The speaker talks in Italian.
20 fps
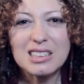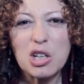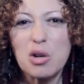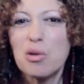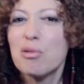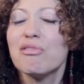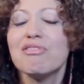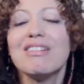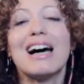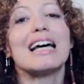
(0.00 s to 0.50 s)
se
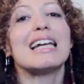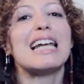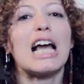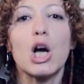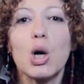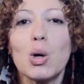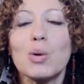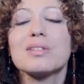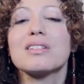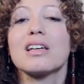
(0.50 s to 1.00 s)
non fa
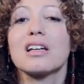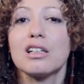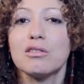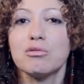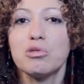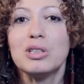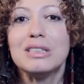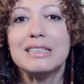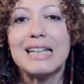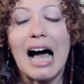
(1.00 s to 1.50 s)
la cosa
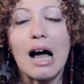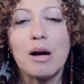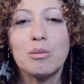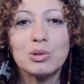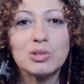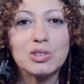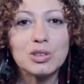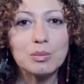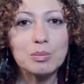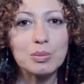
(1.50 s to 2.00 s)
che
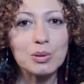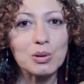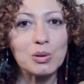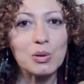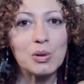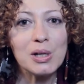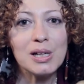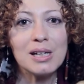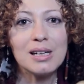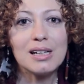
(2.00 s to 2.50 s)
vogliamo,
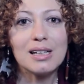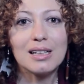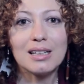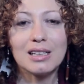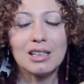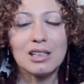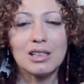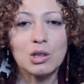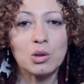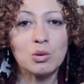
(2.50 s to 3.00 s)
tipo
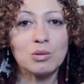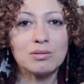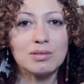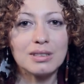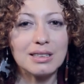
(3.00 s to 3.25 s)
eh, non,